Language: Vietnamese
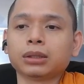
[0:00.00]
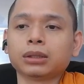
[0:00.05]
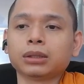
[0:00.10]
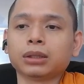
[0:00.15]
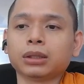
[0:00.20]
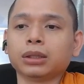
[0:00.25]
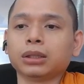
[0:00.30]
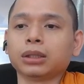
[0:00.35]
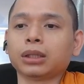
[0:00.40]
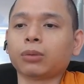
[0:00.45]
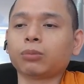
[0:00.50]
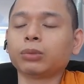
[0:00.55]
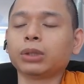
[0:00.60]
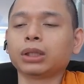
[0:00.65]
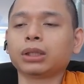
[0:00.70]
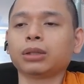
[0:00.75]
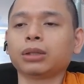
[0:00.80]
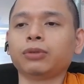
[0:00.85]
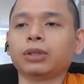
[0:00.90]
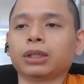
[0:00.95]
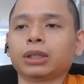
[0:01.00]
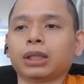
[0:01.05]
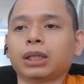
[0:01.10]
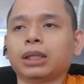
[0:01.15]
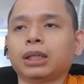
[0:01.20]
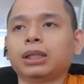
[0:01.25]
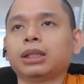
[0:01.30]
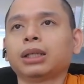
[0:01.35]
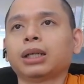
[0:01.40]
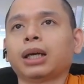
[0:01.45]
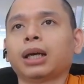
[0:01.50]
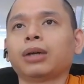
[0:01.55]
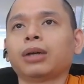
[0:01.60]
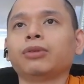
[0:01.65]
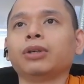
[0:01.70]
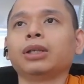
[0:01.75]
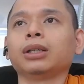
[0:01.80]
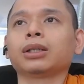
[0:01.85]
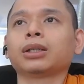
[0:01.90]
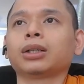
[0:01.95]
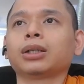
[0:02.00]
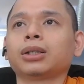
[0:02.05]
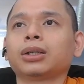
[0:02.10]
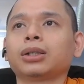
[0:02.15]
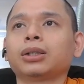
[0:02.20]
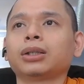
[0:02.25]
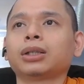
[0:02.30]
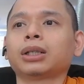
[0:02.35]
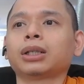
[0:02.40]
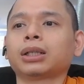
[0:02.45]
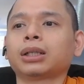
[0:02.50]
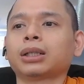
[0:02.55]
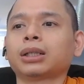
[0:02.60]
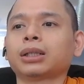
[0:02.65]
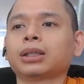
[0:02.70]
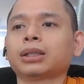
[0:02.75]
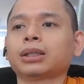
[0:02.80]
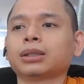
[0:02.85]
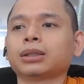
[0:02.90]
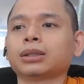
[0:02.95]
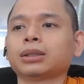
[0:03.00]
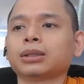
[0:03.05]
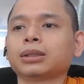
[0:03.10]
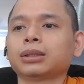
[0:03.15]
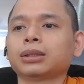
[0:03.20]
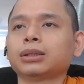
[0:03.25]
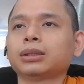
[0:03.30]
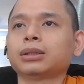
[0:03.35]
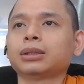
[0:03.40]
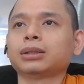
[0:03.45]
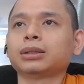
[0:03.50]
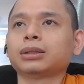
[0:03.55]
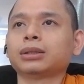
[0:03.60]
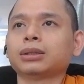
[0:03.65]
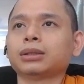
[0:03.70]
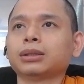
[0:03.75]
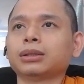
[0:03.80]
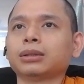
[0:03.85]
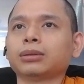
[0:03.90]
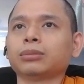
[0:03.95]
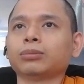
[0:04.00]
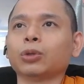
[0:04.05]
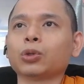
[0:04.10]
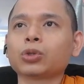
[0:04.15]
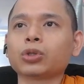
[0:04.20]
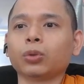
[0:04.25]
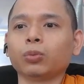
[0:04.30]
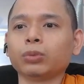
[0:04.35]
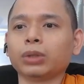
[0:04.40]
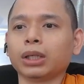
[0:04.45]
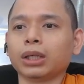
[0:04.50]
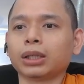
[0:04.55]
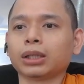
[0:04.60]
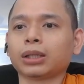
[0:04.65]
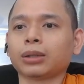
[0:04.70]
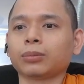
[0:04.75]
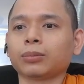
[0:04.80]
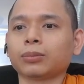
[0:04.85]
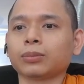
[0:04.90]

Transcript: rồi không biết cái việc này à, hai vị có à, Ờ, bổ sung gì hay không